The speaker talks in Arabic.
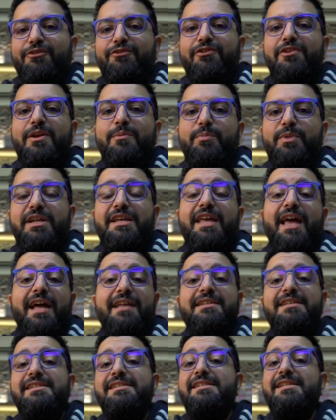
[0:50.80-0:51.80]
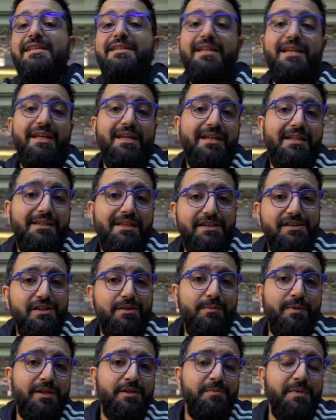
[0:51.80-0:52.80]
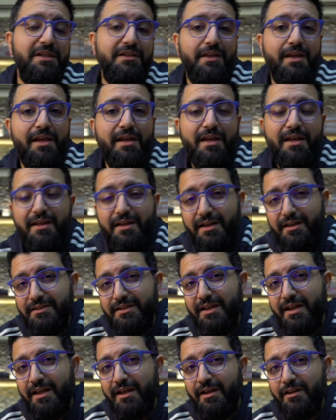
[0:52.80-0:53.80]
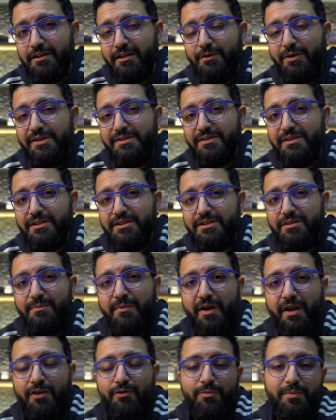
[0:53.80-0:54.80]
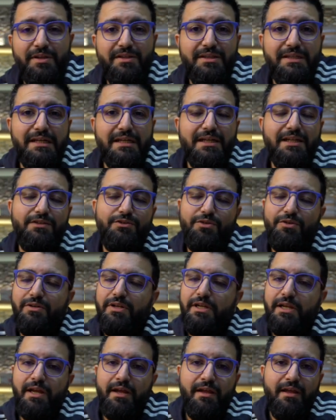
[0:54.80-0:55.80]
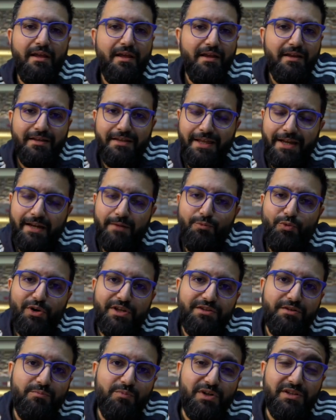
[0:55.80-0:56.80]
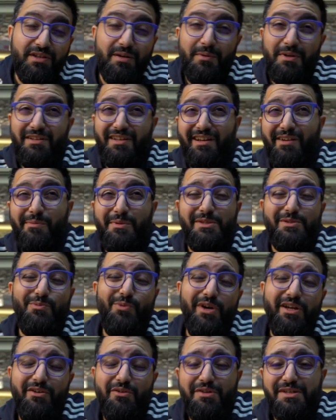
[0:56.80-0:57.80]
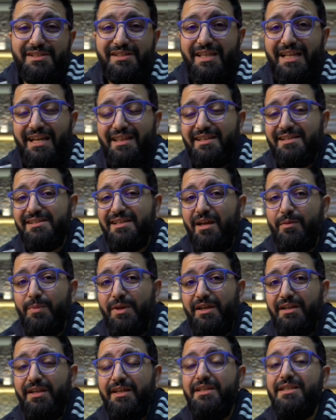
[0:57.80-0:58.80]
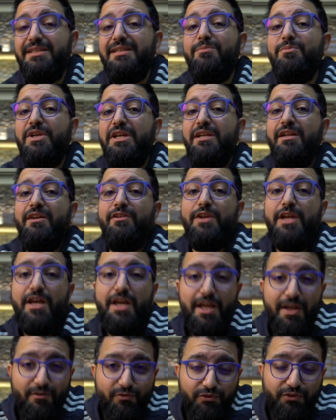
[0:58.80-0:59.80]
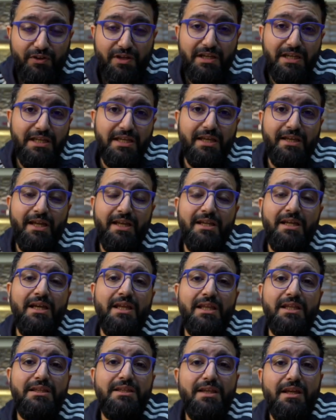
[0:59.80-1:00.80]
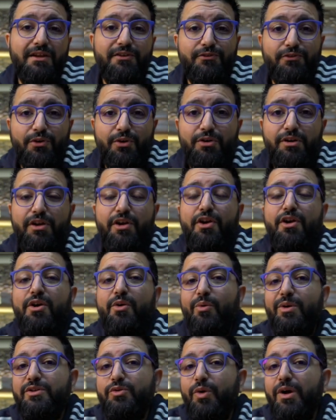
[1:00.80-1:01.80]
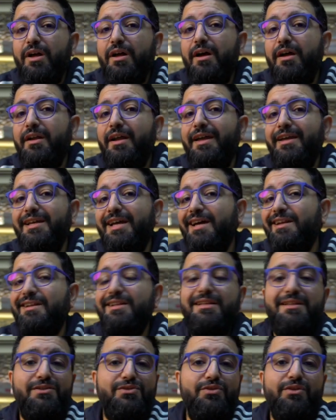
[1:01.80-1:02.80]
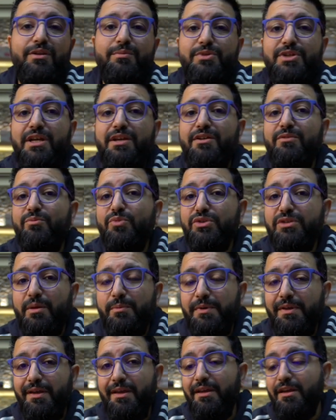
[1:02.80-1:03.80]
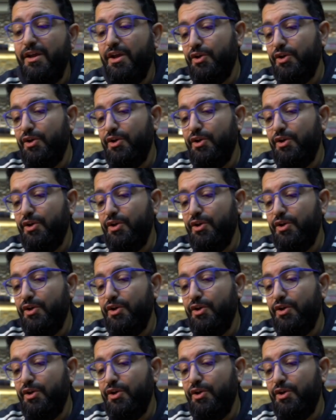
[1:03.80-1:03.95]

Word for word: فليب اللي قاعد يزيد الحين التسريبات مالته عندنا على التواصل الاجتماعي وبالإنترنت كون أنه قرب وقت المؤتمر تقريبا أسبوعين ونص ثلاثة أسابيع لين يتم الإعلان فعليا عن هذا التليفون القانون واتوقع راح يحرك السوق بشكل مو طبيعي